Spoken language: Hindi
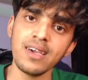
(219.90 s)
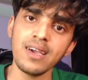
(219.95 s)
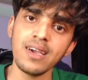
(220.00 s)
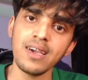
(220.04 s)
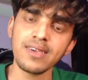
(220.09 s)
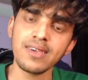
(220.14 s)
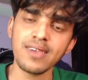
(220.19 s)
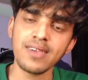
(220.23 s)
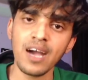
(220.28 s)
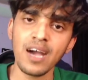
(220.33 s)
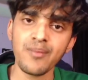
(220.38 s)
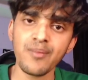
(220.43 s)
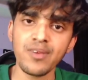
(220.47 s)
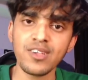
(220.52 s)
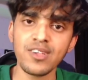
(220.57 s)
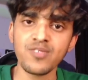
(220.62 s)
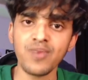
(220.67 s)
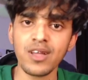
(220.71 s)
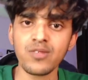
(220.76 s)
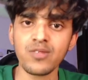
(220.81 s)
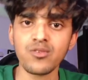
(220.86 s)
यहाँ पे इस
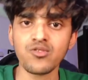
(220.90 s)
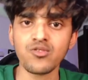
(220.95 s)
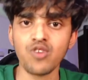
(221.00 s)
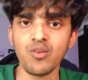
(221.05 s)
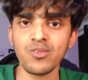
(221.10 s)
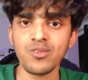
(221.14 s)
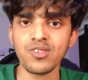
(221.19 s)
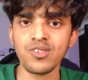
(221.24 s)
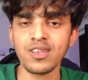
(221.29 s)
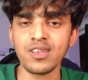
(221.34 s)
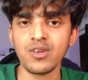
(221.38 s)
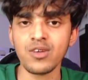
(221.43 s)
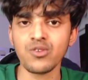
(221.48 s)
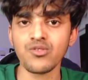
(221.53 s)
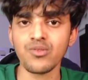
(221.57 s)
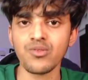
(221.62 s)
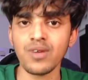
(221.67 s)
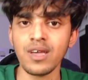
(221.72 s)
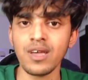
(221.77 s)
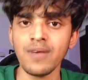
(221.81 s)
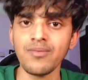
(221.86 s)
बात को 24 घंटे हो
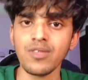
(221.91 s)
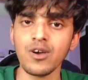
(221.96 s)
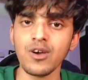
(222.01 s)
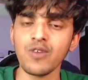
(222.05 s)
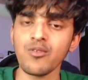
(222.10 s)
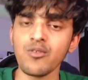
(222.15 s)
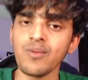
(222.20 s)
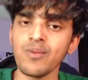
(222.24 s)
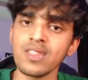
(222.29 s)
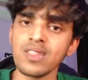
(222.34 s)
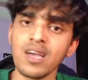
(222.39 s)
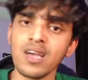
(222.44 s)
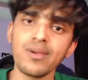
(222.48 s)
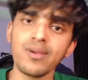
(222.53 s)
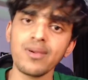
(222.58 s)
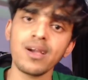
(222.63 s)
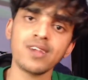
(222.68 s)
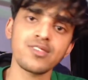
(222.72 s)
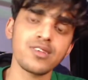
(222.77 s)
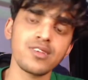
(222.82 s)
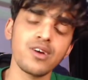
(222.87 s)
चुके हैं और वो बंदा अभी
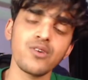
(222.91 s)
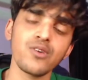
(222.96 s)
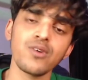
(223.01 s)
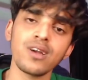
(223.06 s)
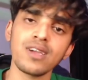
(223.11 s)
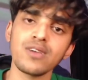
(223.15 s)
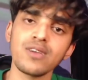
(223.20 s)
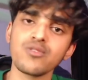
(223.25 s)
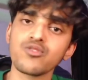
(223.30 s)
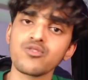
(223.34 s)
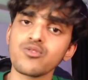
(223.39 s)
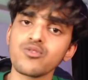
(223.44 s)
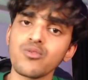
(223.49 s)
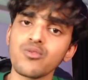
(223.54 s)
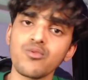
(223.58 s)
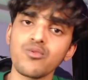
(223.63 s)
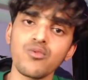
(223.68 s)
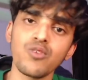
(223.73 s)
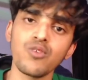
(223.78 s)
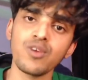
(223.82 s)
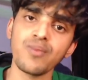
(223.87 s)
हंस रहा होगा कि उसको
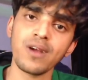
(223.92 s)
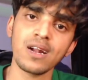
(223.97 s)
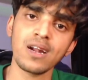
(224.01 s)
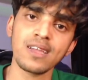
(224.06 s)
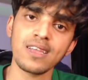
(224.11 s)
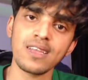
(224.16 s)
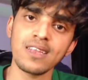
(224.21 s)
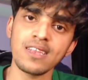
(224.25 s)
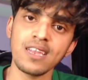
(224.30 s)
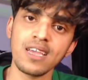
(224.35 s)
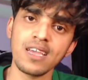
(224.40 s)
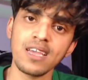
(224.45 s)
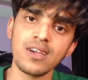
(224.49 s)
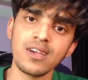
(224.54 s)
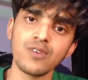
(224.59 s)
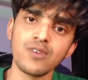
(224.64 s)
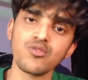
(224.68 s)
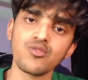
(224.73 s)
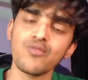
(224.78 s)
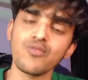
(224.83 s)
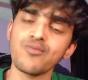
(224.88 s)
कोई पकड़ के नहीं ले गया
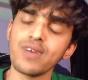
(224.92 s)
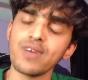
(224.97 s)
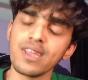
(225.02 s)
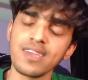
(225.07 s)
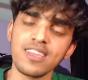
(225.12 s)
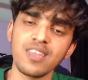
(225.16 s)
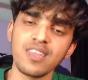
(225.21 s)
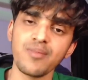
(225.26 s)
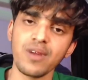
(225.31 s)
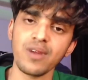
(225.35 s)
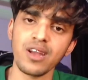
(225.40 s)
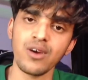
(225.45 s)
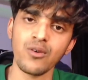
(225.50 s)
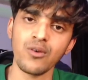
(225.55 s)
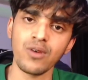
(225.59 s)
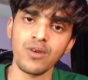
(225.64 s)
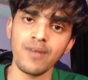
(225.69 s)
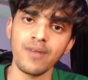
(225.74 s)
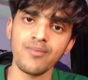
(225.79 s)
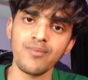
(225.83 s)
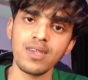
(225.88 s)
उसको फर्क ही नहीं पड़ा
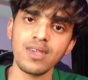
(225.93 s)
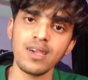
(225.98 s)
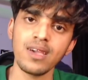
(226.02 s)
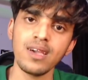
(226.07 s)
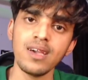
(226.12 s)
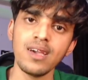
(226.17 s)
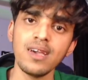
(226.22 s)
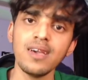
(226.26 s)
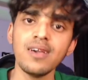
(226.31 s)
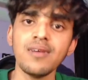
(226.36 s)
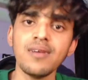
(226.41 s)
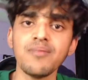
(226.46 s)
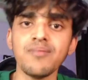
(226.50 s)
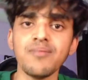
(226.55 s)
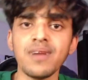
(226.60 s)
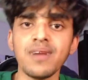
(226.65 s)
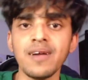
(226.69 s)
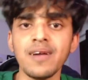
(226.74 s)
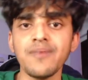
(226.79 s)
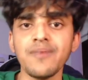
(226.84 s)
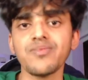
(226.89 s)
होगा
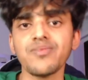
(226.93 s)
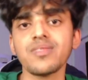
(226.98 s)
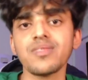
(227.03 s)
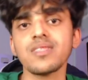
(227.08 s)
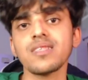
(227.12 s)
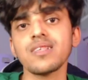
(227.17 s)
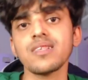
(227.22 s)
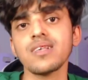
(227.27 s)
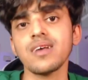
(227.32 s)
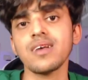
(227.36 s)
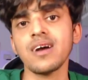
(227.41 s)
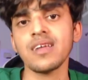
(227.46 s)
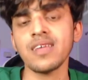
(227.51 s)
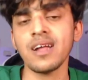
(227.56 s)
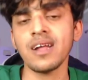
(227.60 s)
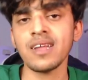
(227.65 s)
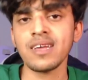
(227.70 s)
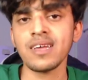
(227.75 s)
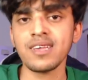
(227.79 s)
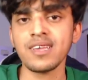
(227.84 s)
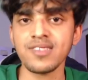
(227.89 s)
मैं
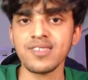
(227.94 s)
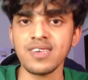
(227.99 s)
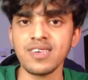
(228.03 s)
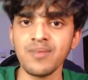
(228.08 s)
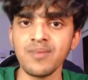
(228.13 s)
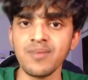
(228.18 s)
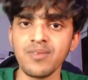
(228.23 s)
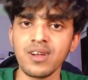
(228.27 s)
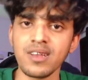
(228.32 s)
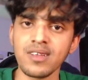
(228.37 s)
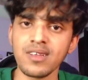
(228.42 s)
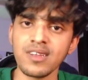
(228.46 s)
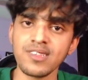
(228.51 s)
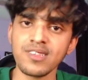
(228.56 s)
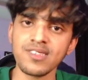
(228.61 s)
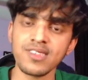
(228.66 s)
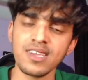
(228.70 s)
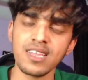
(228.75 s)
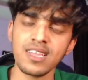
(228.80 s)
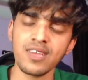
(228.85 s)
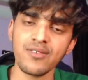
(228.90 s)
हरियाणा के सीएम खट्टर जी
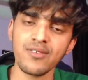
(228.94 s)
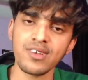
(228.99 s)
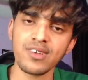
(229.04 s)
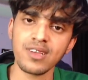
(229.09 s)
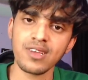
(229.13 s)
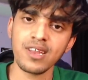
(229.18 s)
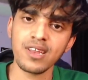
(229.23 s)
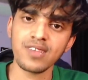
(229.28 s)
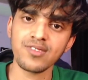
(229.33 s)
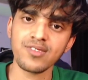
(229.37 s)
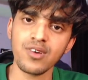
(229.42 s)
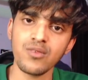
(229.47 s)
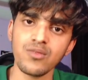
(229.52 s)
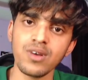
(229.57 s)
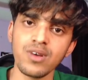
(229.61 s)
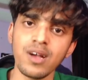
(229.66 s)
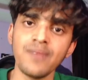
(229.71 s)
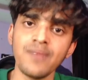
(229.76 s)
से रिक्वेस्ट करना चाहूंगा